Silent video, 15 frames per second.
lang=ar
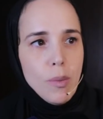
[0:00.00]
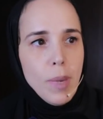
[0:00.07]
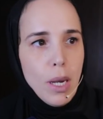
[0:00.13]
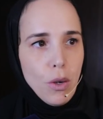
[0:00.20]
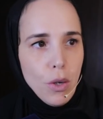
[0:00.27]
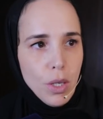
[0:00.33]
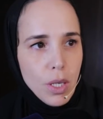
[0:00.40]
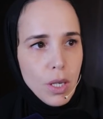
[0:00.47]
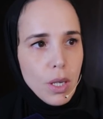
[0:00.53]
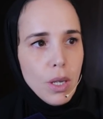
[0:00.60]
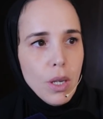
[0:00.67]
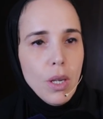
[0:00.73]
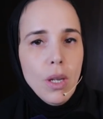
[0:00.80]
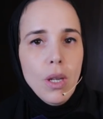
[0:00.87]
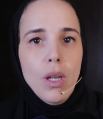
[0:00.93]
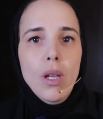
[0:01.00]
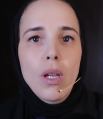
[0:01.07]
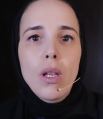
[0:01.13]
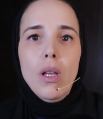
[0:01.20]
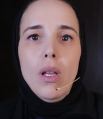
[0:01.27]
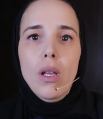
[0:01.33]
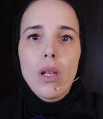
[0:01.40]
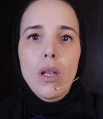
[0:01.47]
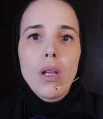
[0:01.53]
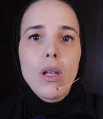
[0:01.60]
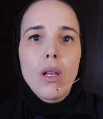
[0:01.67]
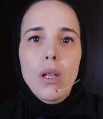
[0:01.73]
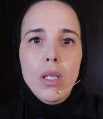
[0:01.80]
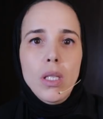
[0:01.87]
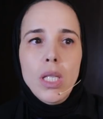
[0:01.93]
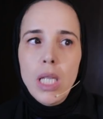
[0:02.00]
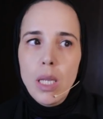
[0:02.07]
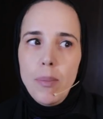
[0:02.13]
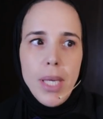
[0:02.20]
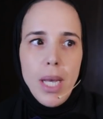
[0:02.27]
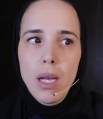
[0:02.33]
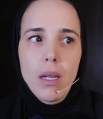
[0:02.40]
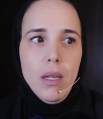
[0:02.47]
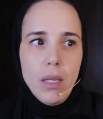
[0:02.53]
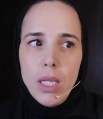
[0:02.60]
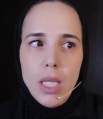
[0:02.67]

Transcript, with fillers: دو ماروك الي بيان